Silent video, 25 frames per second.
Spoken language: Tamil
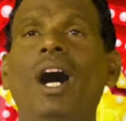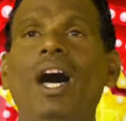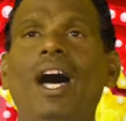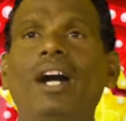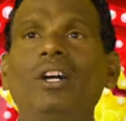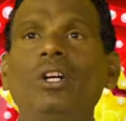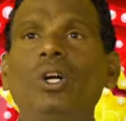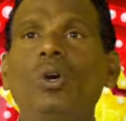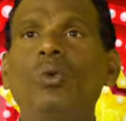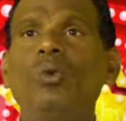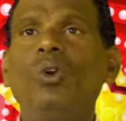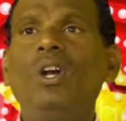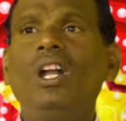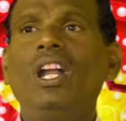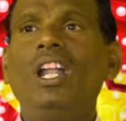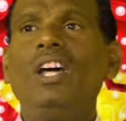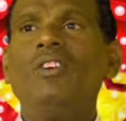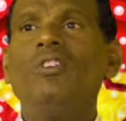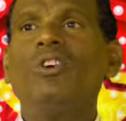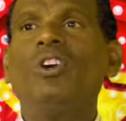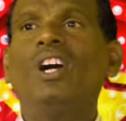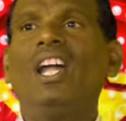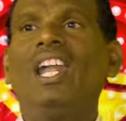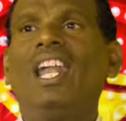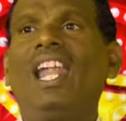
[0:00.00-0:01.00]
அங்கே
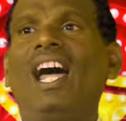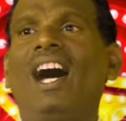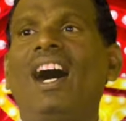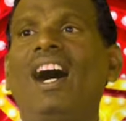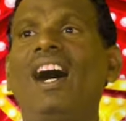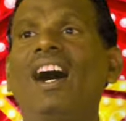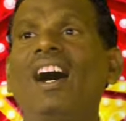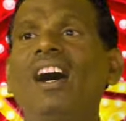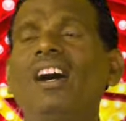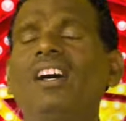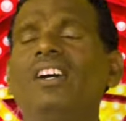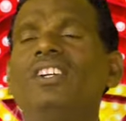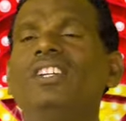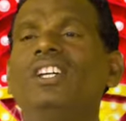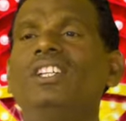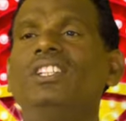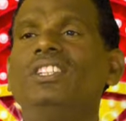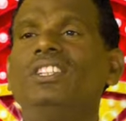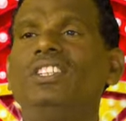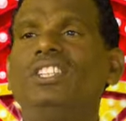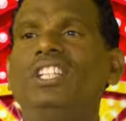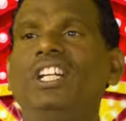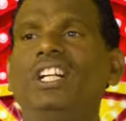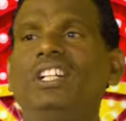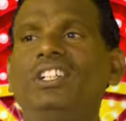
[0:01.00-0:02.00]
உள்ளவங்கெல்லாம்
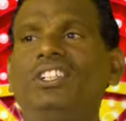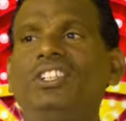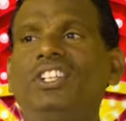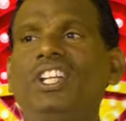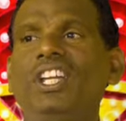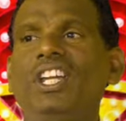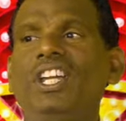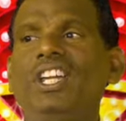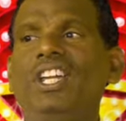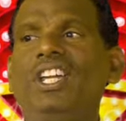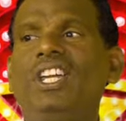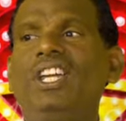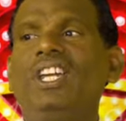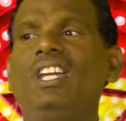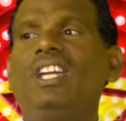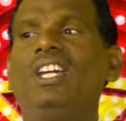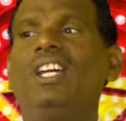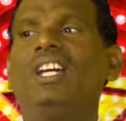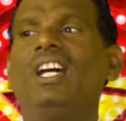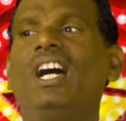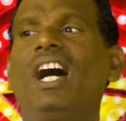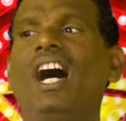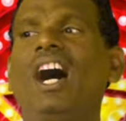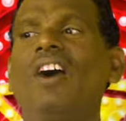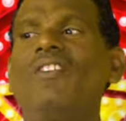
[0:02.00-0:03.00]
திட்டி
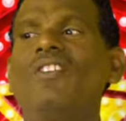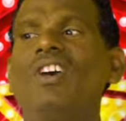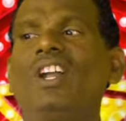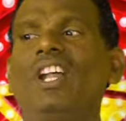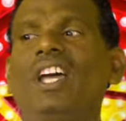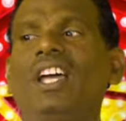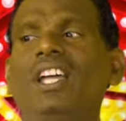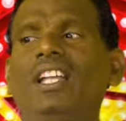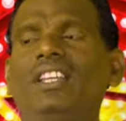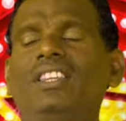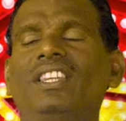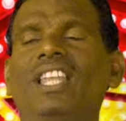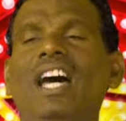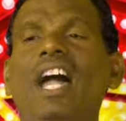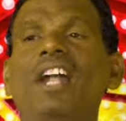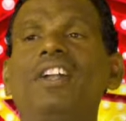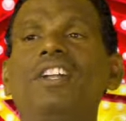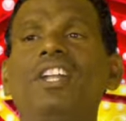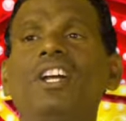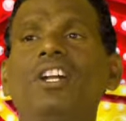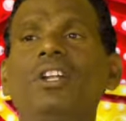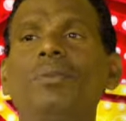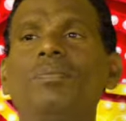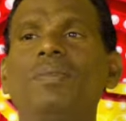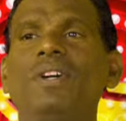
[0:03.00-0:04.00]
அவரை
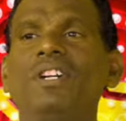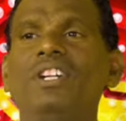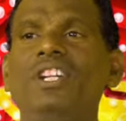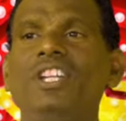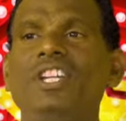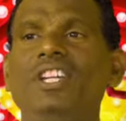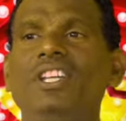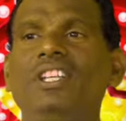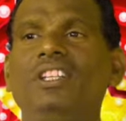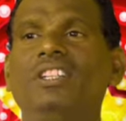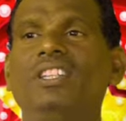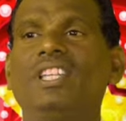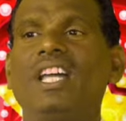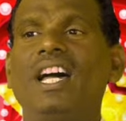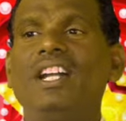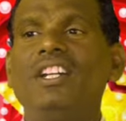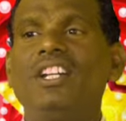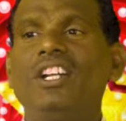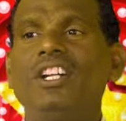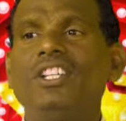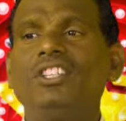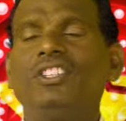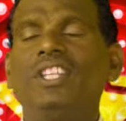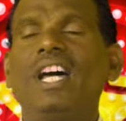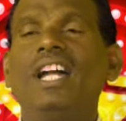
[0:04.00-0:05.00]
தண்டனை பண்ணி
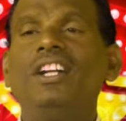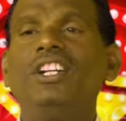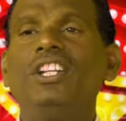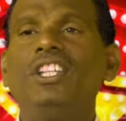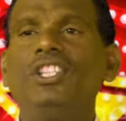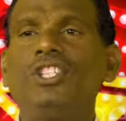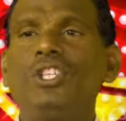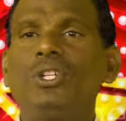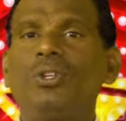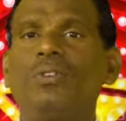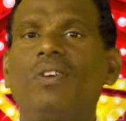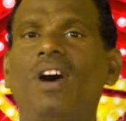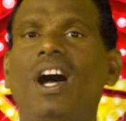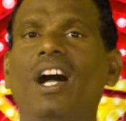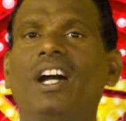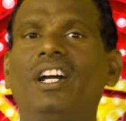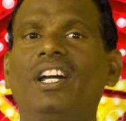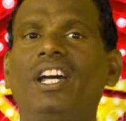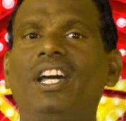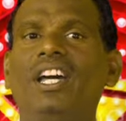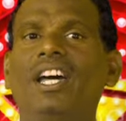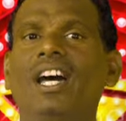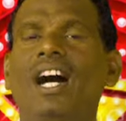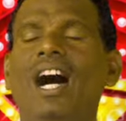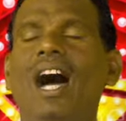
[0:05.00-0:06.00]
தண்டன்
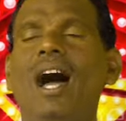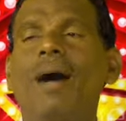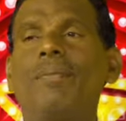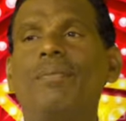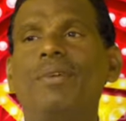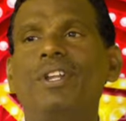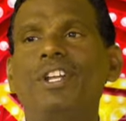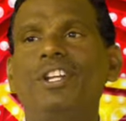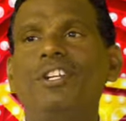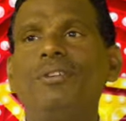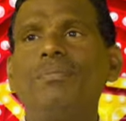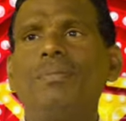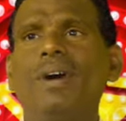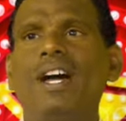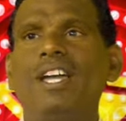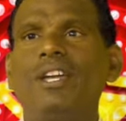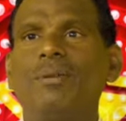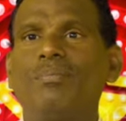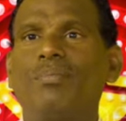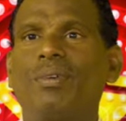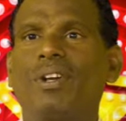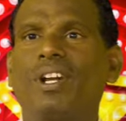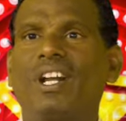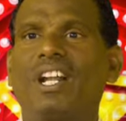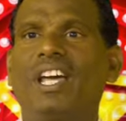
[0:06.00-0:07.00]
தண்டிச்சிருவாங்க அப்படின்னு
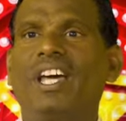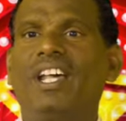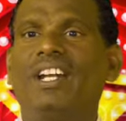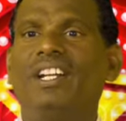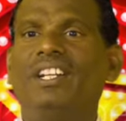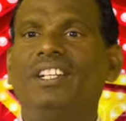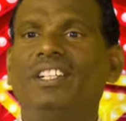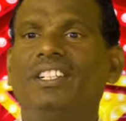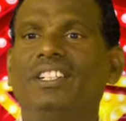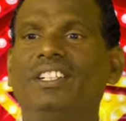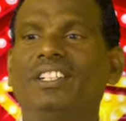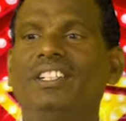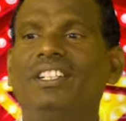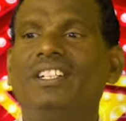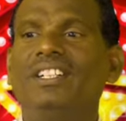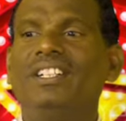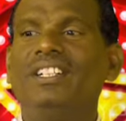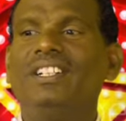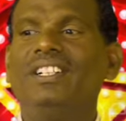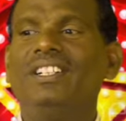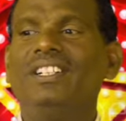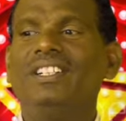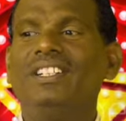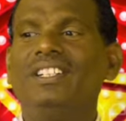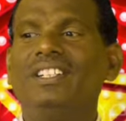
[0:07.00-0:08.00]
பயப்படுறாரு
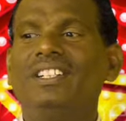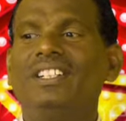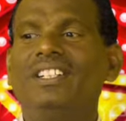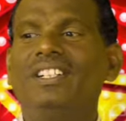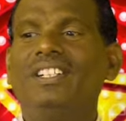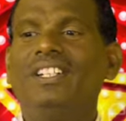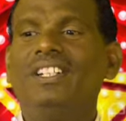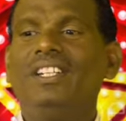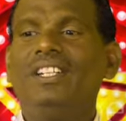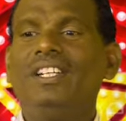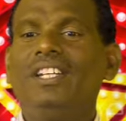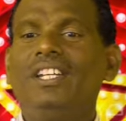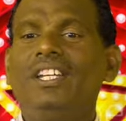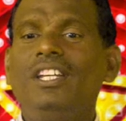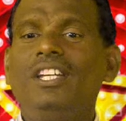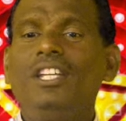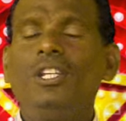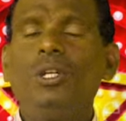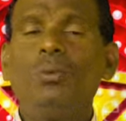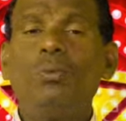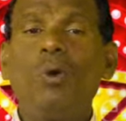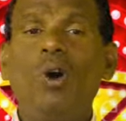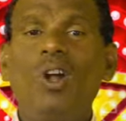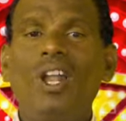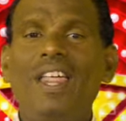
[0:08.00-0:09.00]

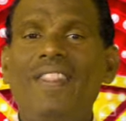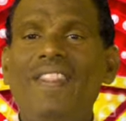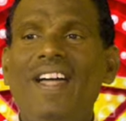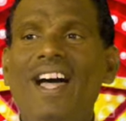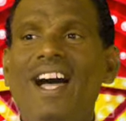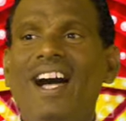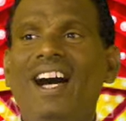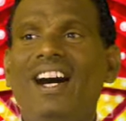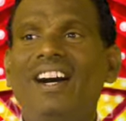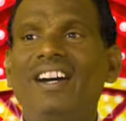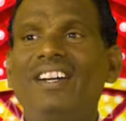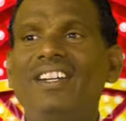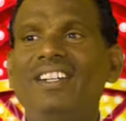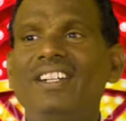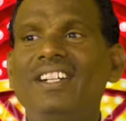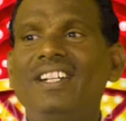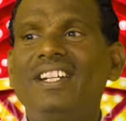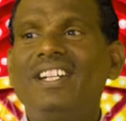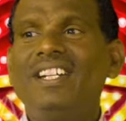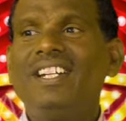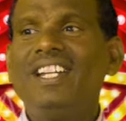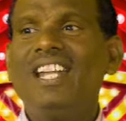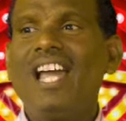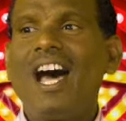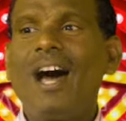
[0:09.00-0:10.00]
இது போல தான்
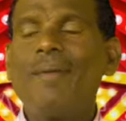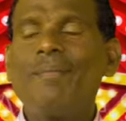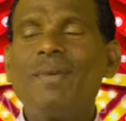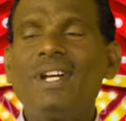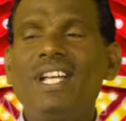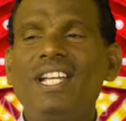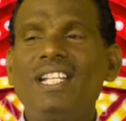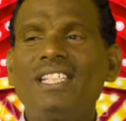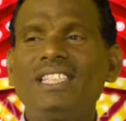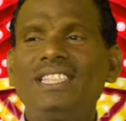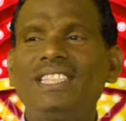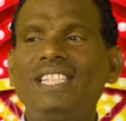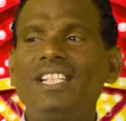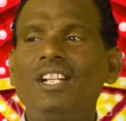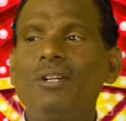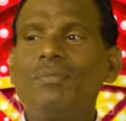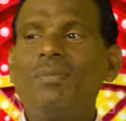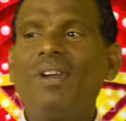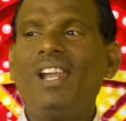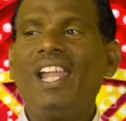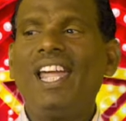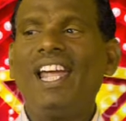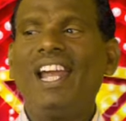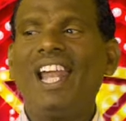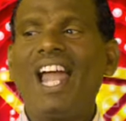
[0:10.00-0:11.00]
நாம் சிறு
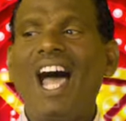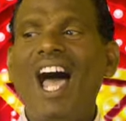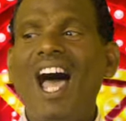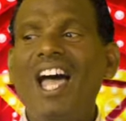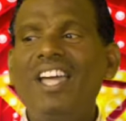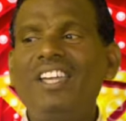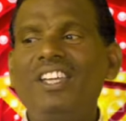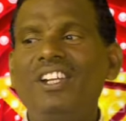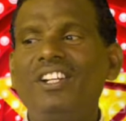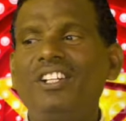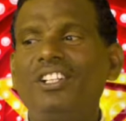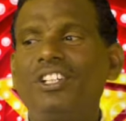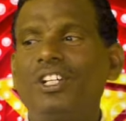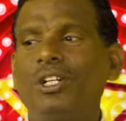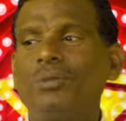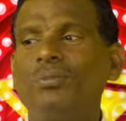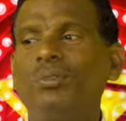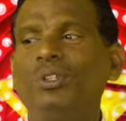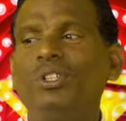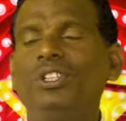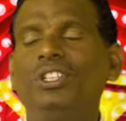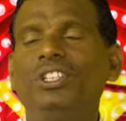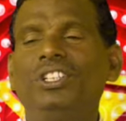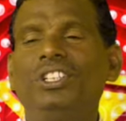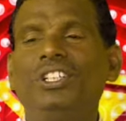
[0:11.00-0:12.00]
பிள்ளைகளாக இருக்கிற
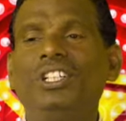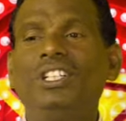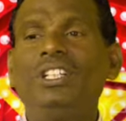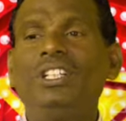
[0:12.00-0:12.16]
போது